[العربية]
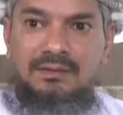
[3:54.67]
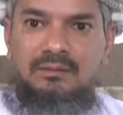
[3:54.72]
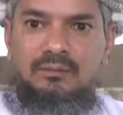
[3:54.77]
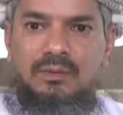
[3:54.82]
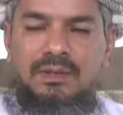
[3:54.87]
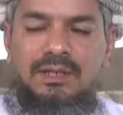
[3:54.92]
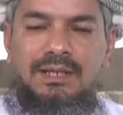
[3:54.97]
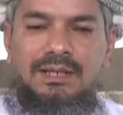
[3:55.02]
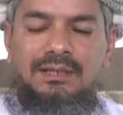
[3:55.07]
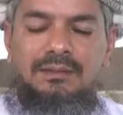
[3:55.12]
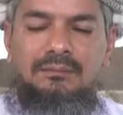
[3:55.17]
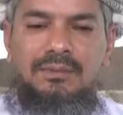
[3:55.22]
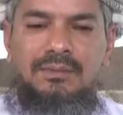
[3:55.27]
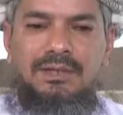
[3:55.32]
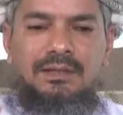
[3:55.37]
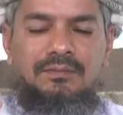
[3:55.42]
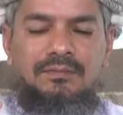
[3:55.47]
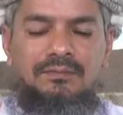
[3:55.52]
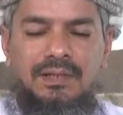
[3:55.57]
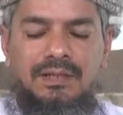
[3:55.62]
ولكن
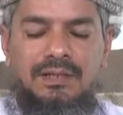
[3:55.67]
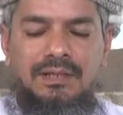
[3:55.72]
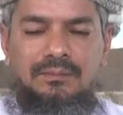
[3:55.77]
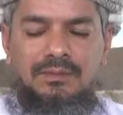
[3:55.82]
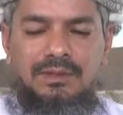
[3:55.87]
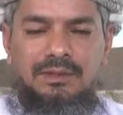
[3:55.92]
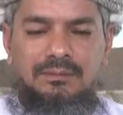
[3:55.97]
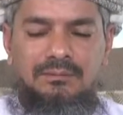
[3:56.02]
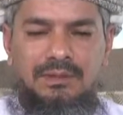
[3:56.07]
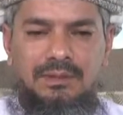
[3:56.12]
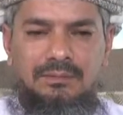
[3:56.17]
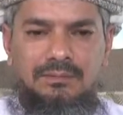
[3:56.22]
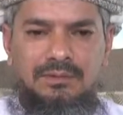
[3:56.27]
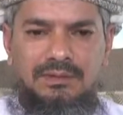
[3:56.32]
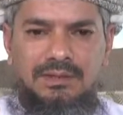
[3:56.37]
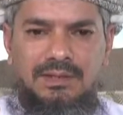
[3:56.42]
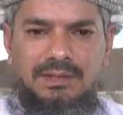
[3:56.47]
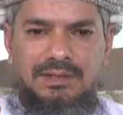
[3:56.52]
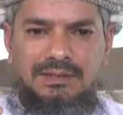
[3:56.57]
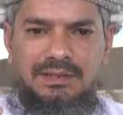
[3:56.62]
ماذا فعل بهم النبي صلى
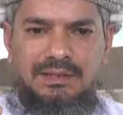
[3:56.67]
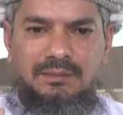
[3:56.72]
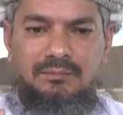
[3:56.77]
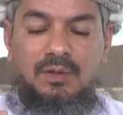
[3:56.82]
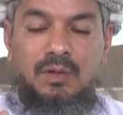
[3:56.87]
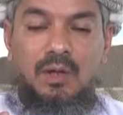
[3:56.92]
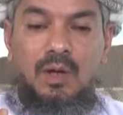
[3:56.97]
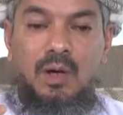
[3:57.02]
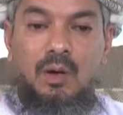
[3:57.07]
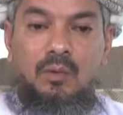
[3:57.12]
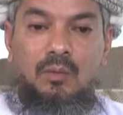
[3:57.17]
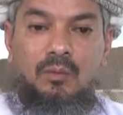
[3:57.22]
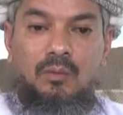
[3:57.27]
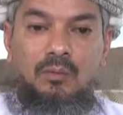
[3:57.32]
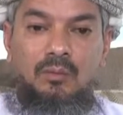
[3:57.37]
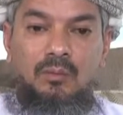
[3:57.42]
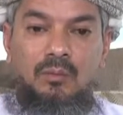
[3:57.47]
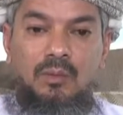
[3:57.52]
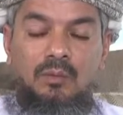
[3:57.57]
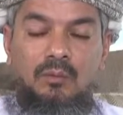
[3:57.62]
الله عليه وسلم
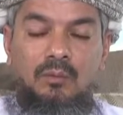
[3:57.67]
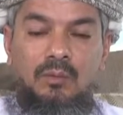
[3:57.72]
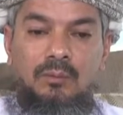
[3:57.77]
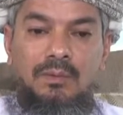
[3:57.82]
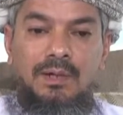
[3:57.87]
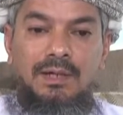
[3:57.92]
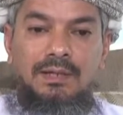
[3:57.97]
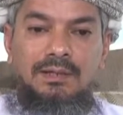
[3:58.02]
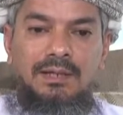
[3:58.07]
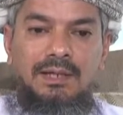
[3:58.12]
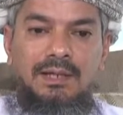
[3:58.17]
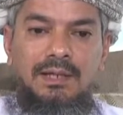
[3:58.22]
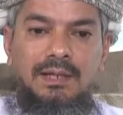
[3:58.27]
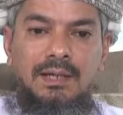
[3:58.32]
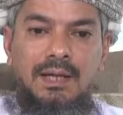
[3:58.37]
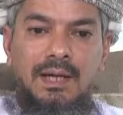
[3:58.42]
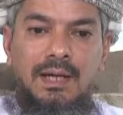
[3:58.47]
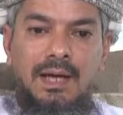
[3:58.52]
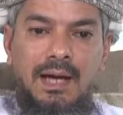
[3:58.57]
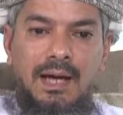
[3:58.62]
وماذا
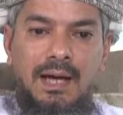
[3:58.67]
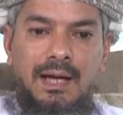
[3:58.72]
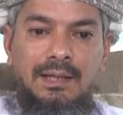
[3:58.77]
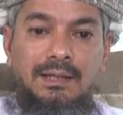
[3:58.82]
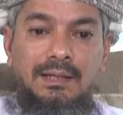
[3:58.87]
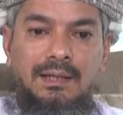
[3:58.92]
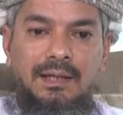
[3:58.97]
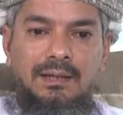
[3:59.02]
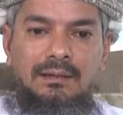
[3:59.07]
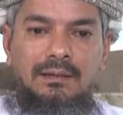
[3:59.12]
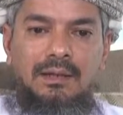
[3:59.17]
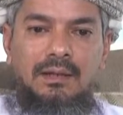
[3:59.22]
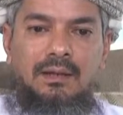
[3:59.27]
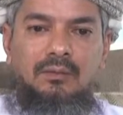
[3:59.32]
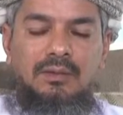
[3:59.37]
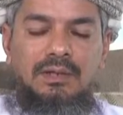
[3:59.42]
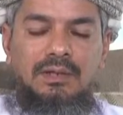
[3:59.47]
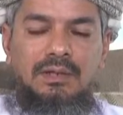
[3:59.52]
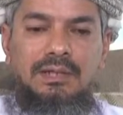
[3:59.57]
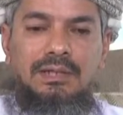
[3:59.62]
ألقى
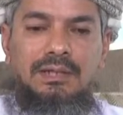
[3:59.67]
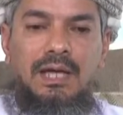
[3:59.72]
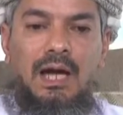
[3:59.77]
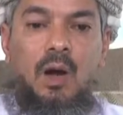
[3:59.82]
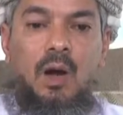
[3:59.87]
الله إليه